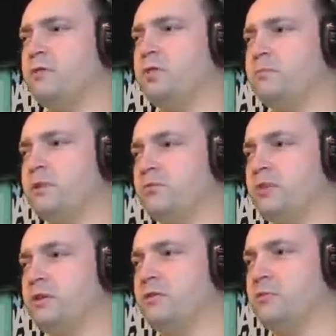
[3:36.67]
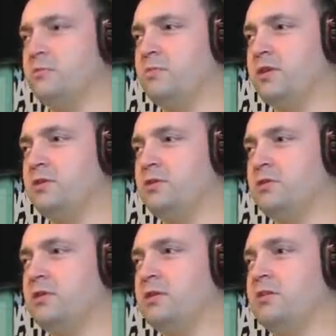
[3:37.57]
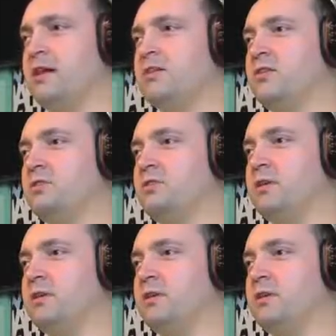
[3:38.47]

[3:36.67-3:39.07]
trzeba tutaj zrobić parę rzeczy. Teraz chodźcie i